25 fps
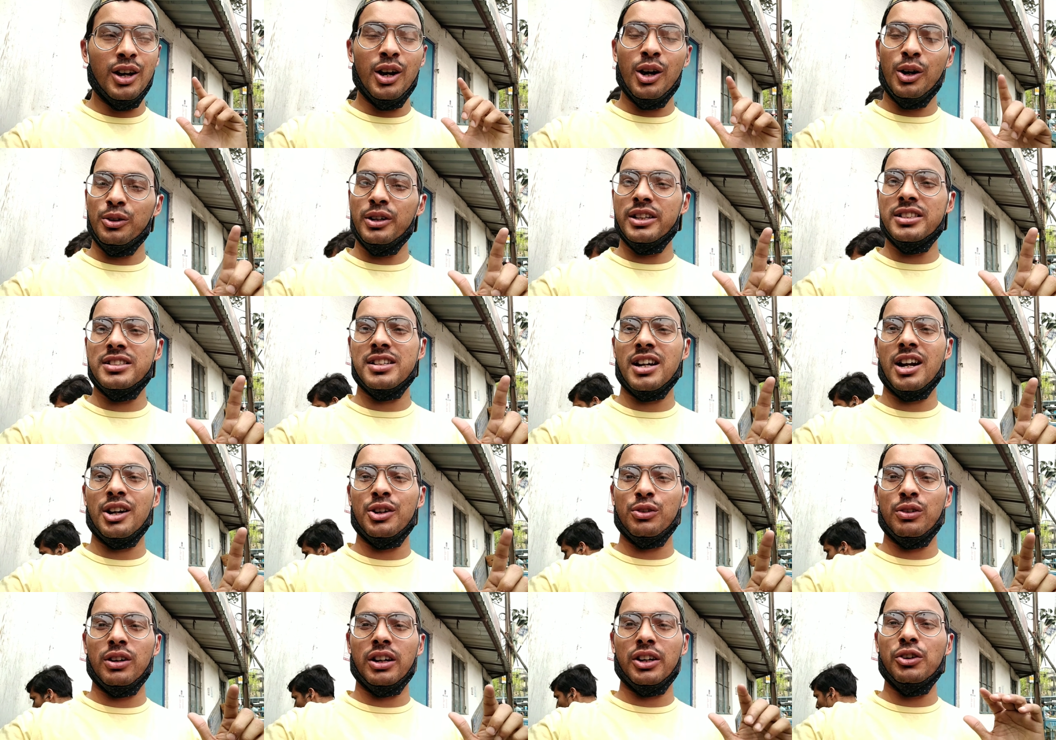वो
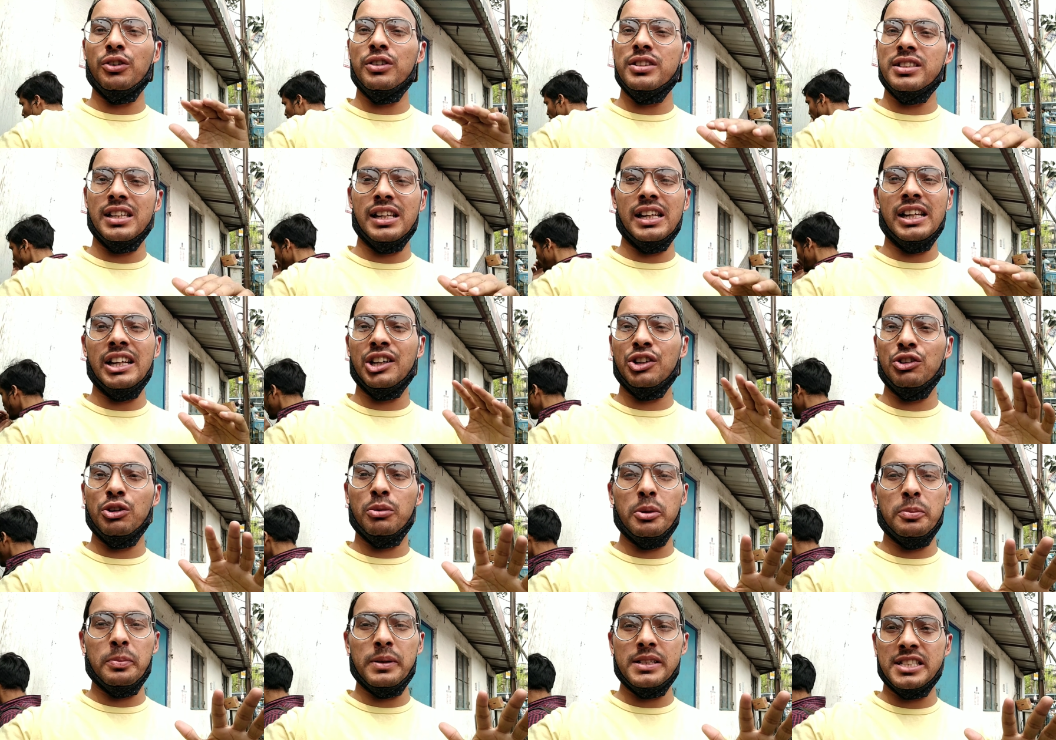स्टार्ट होगा क्योंकि सिलीगुड़ी
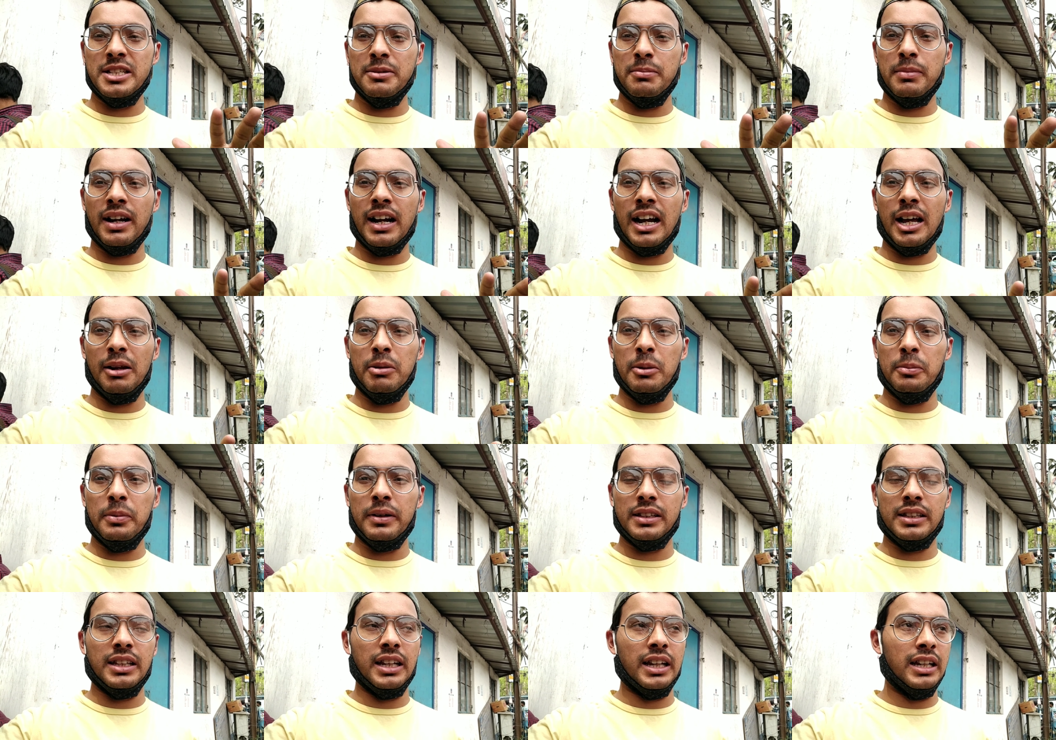अभी पश्चिम बंगाल में
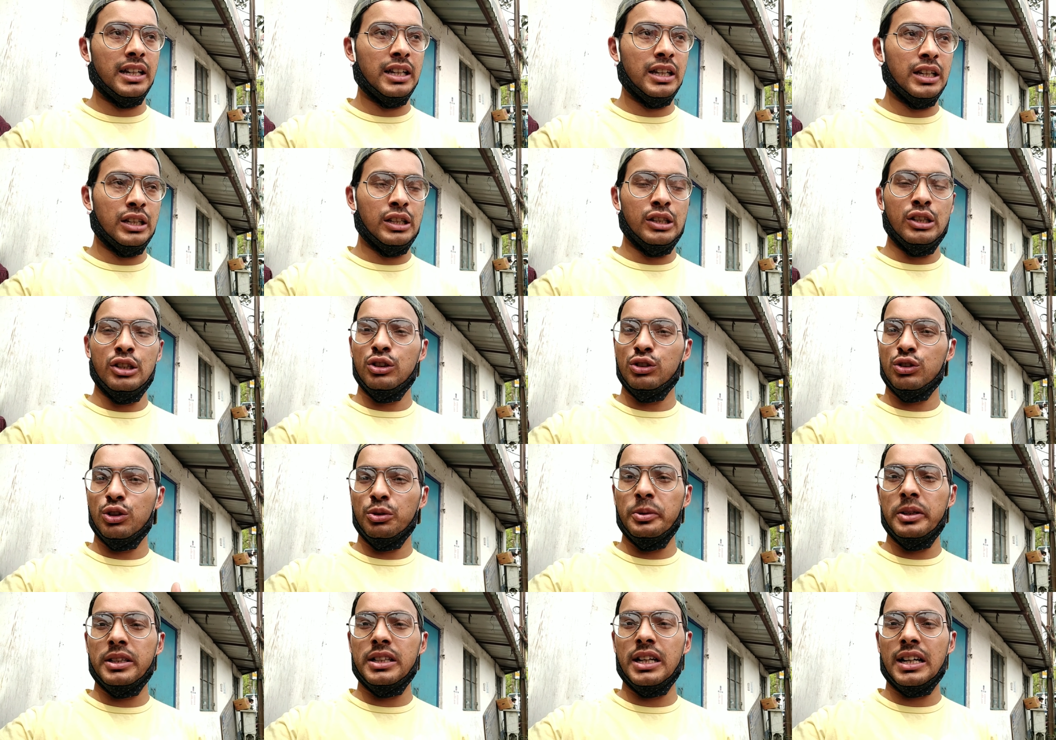पड़ता है
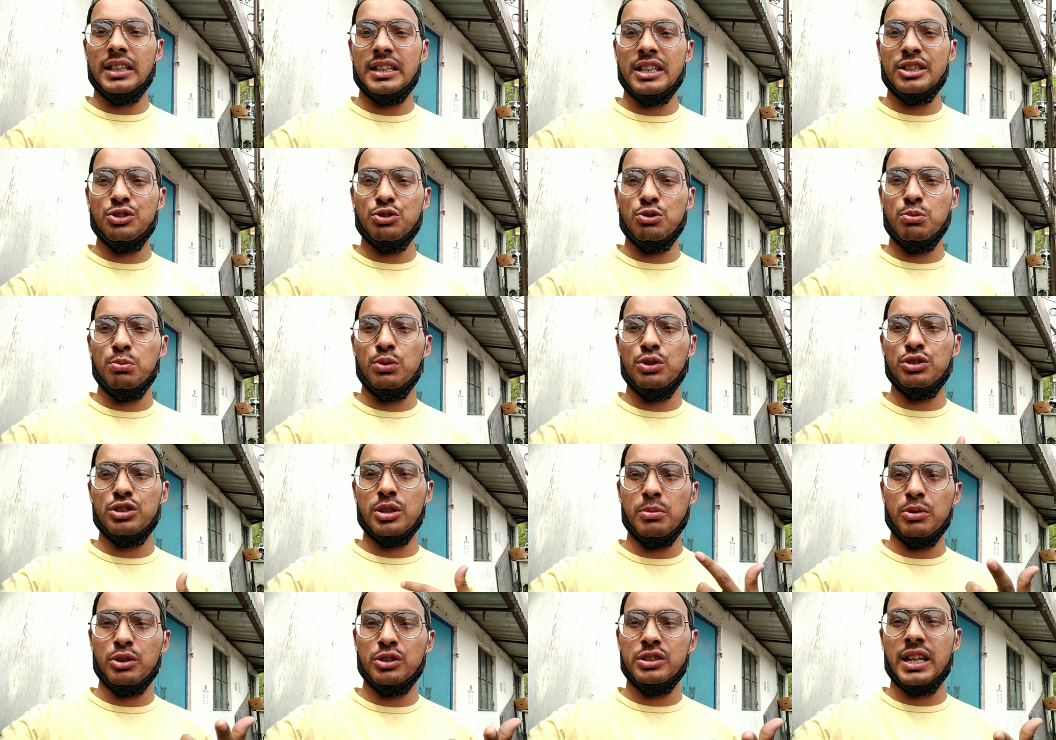तो अभी टाटा सुमो
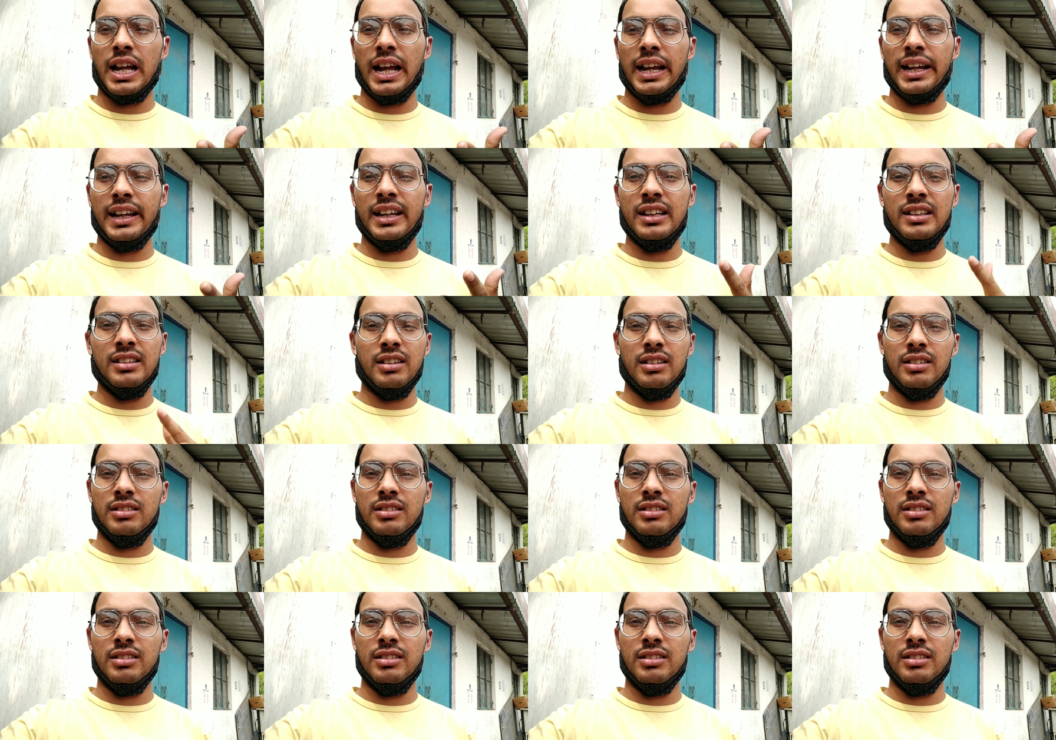से हम लोग जाएंगे